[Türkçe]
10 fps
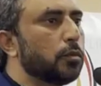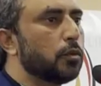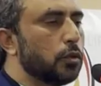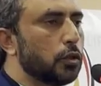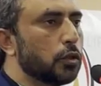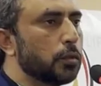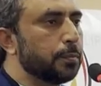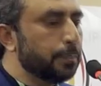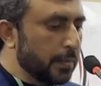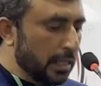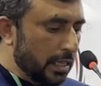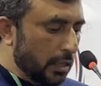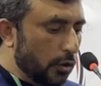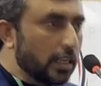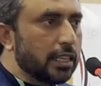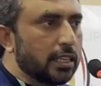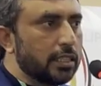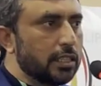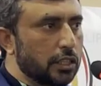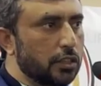bulunuyor.
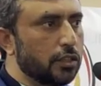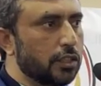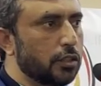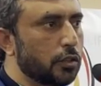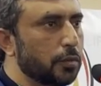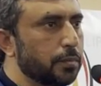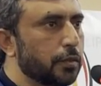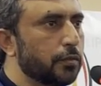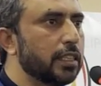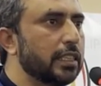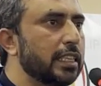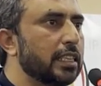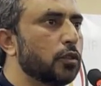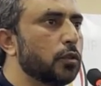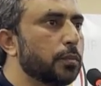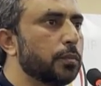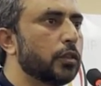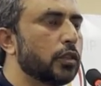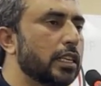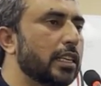Onlara teşekkür ediyorum. Ve diğer
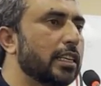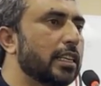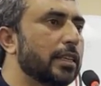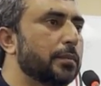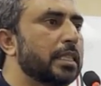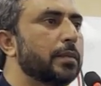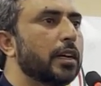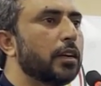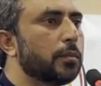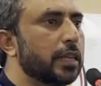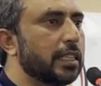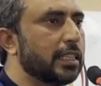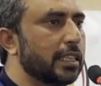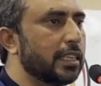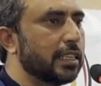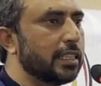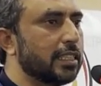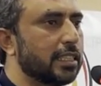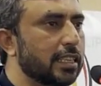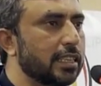tüm özellikle bizim alumni'deki
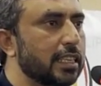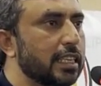arkadaşlar,